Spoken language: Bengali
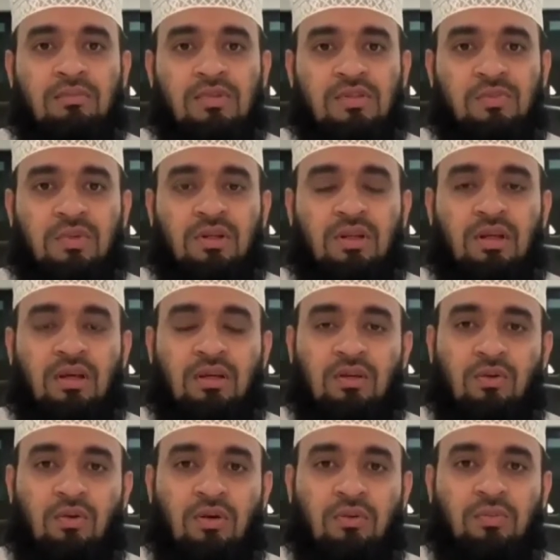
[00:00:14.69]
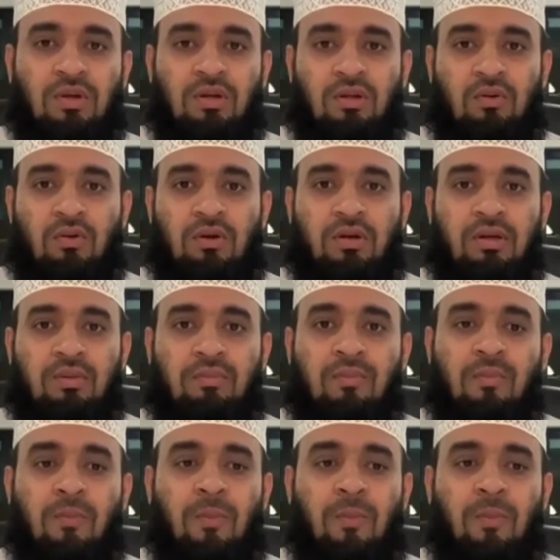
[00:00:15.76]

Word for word: بسم الله الرحمن الرحيم